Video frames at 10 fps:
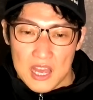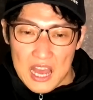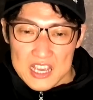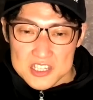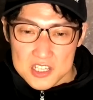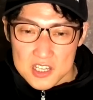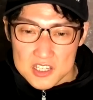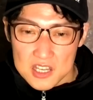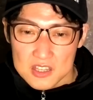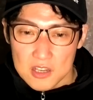ICE
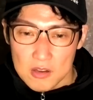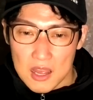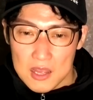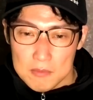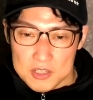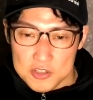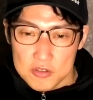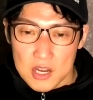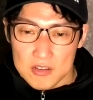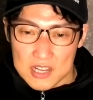車ってのは、まあ、
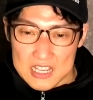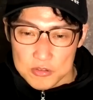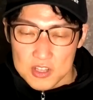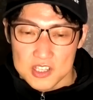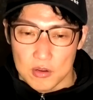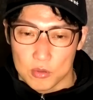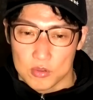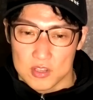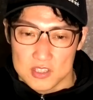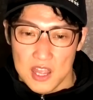従来のガソリン車のこ
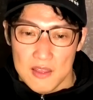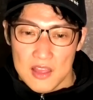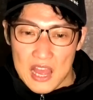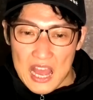とですね。